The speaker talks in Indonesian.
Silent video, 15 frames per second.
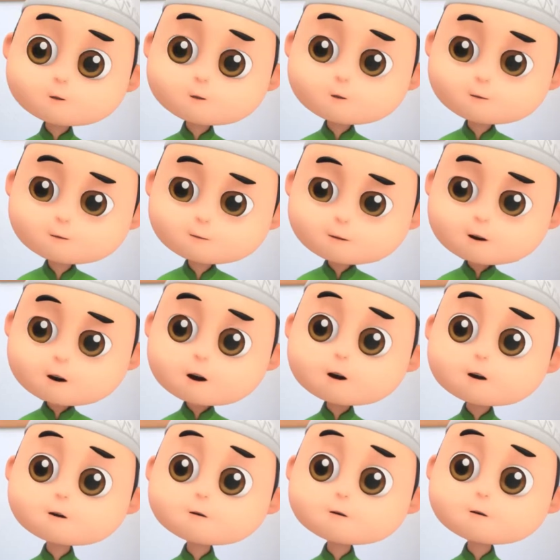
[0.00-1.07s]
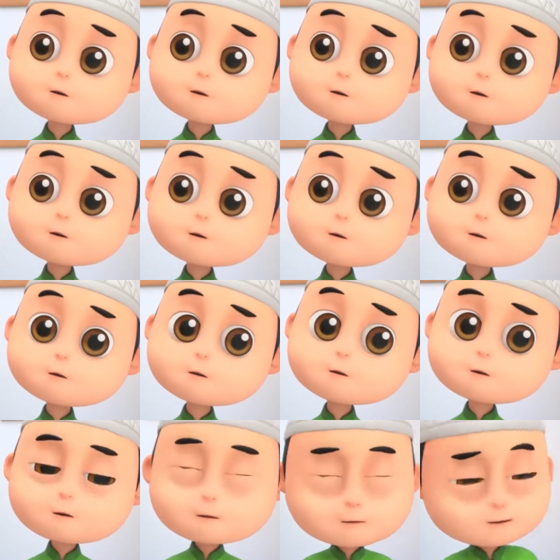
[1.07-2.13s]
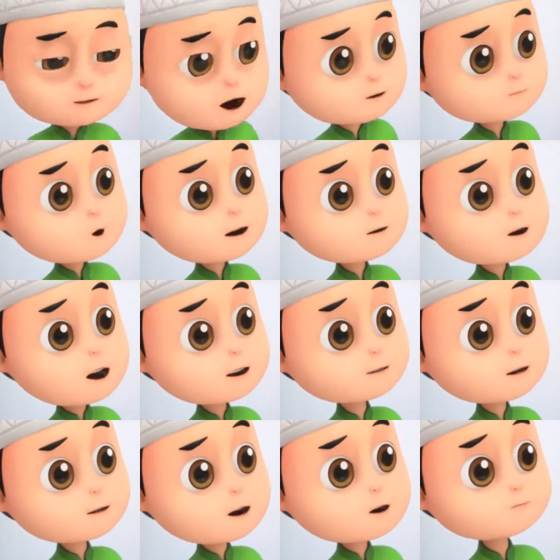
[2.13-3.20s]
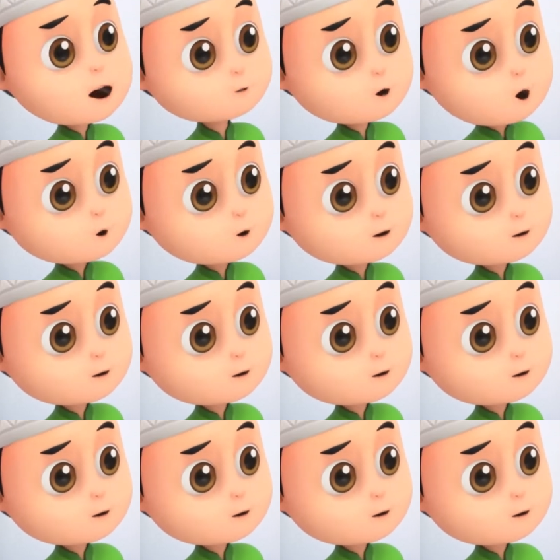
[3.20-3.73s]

Hmm. Huh? Sabtu kemarin kenapa, Dul?